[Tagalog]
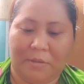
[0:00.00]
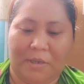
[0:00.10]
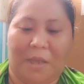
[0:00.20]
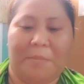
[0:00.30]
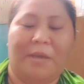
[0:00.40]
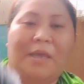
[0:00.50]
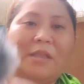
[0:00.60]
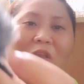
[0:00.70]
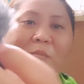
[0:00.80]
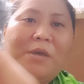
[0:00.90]
Ayan,
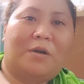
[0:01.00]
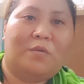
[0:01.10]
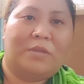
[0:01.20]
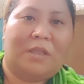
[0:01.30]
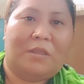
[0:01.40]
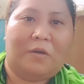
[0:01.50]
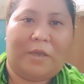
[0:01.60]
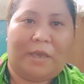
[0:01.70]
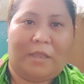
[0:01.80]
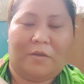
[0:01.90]
makikita niyo may code din to.
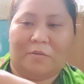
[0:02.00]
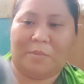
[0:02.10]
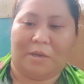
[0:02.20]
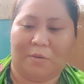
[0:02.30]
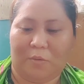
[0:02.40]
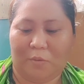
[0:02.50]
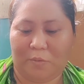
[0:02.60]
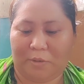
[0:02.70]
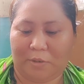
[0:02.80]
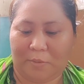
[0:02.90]
Ayan, oh, may
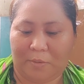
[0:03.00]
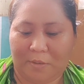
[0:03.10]
codes.